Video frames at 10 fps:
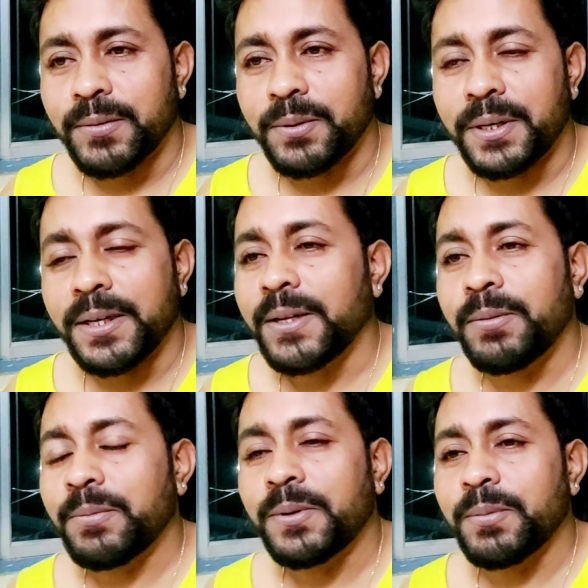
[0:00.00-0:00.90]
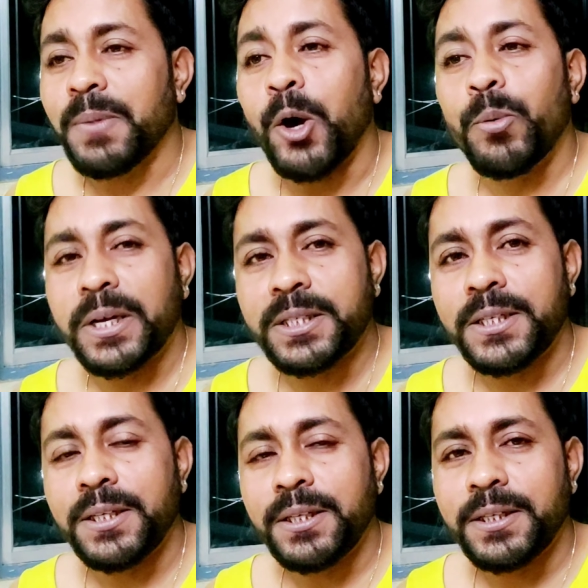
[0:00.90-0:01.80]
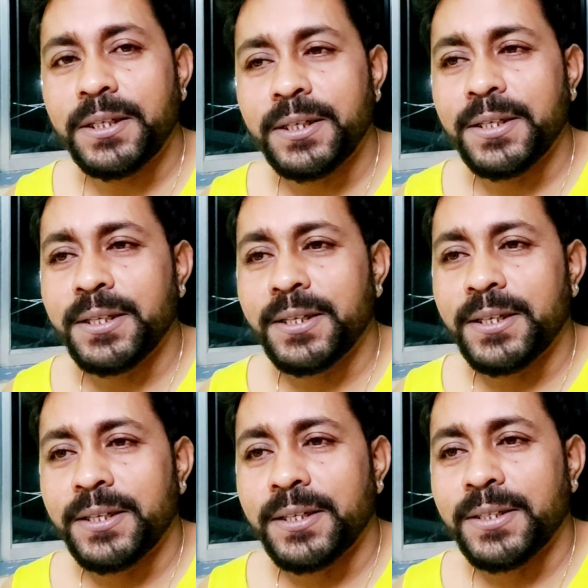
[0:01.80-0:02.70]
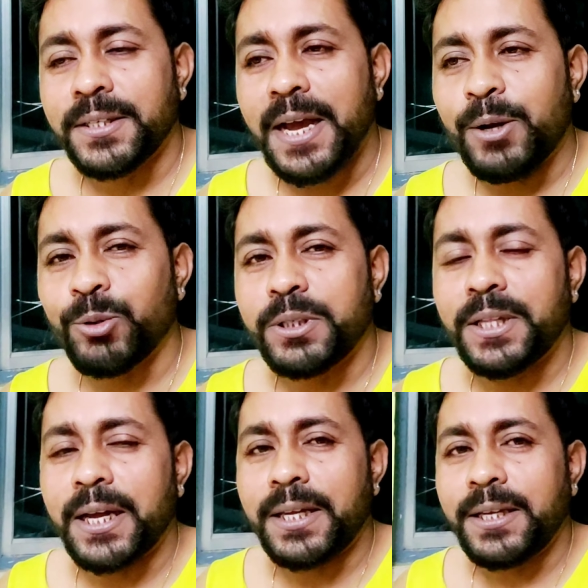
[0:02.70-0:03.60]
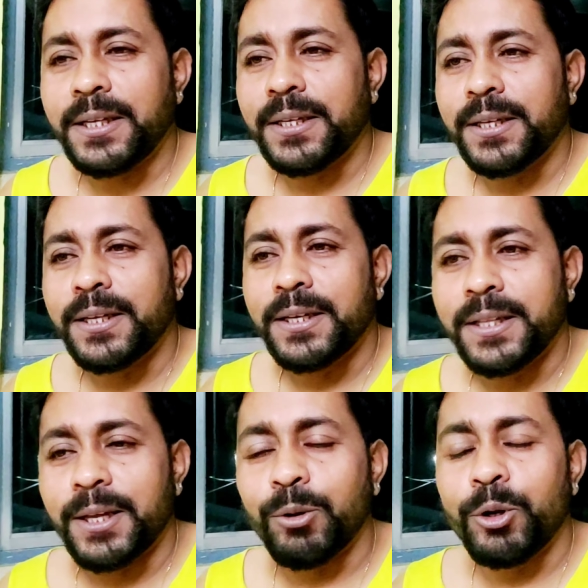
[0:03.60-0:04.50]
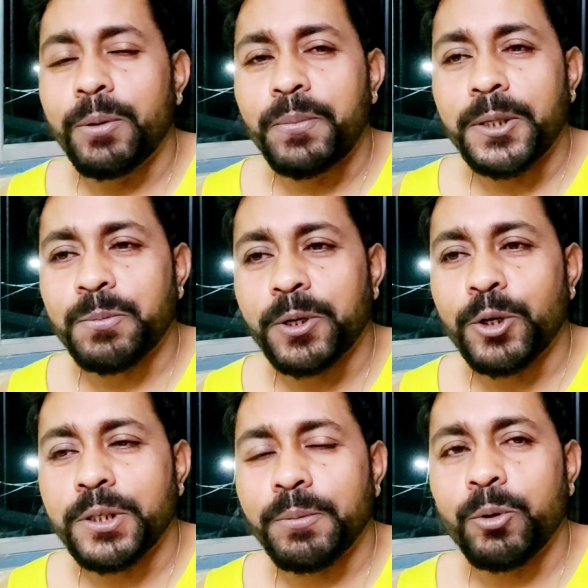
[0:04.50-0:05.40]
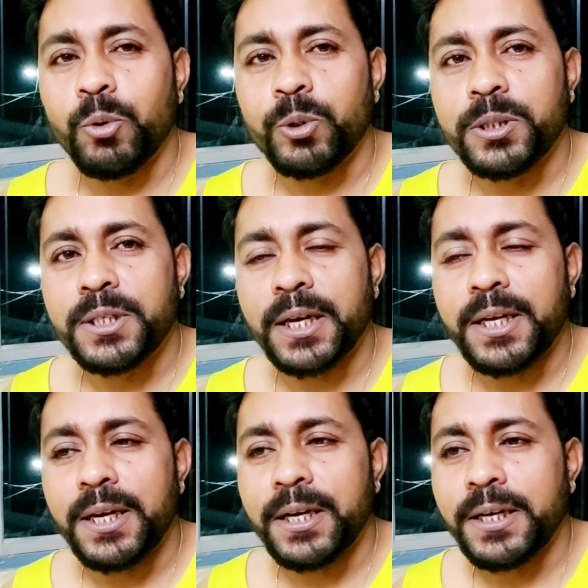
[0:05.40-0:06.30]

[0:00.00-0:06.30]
মানে পাও ভাজি যা খুশি তাই এগুলো রিপ্লেসমেন্ট হয়ে যাবে ওটস ডালিয়া